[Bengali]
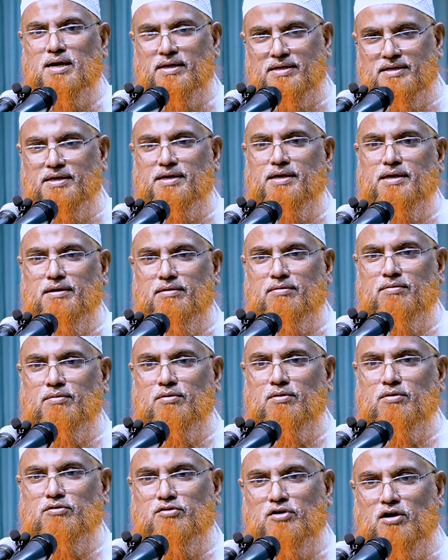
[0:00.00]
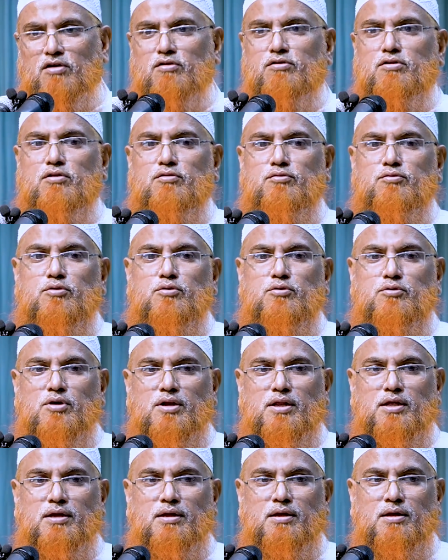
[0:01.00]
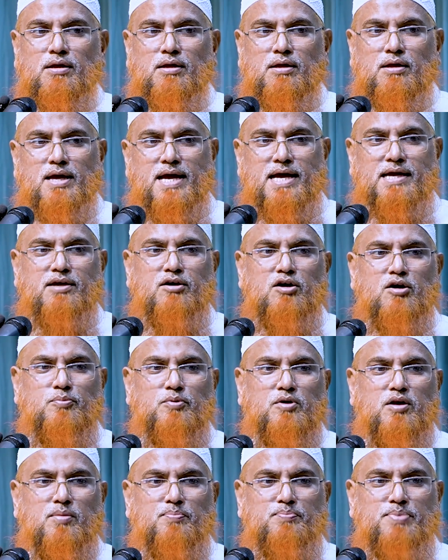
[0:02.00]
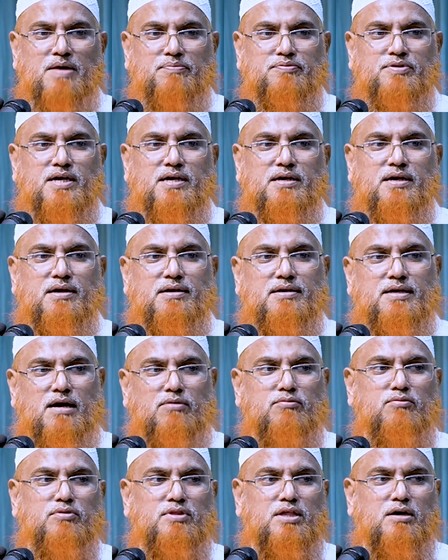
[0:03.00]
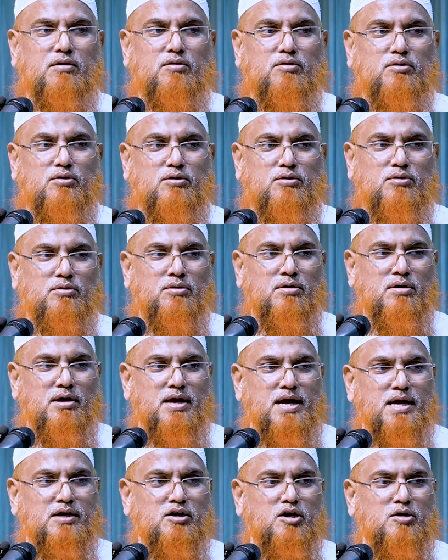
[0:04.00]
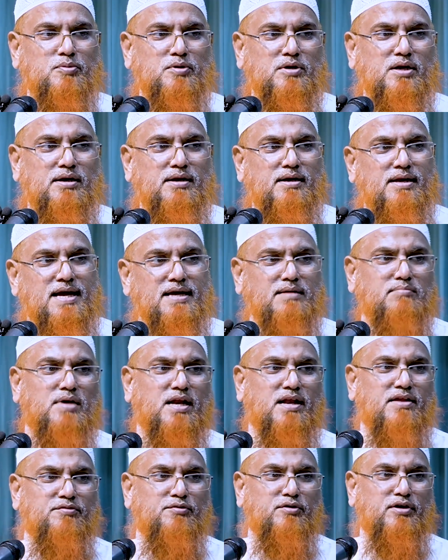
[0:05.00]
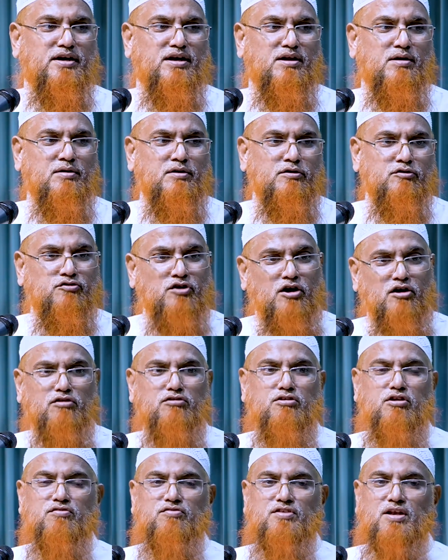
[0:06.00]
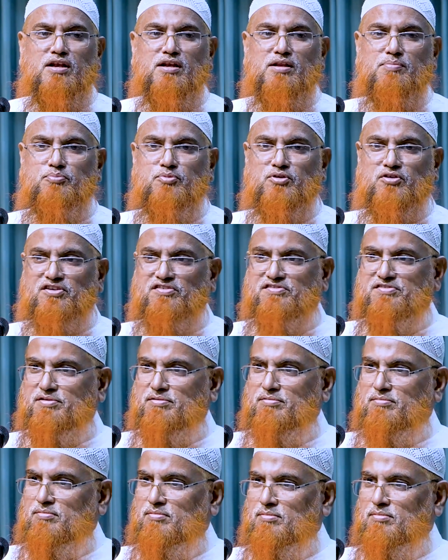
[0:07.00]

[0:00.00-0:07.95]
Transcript: আঁকিয়ে ষড়যন্ত্র করে একে অপরের ব্যবসাকে ডাউন দেওয়ার জন্য একে অপরকে ল্যাং মারার জন্য একটা ষড়যন্ত্রে লিপ্ত হয়েছে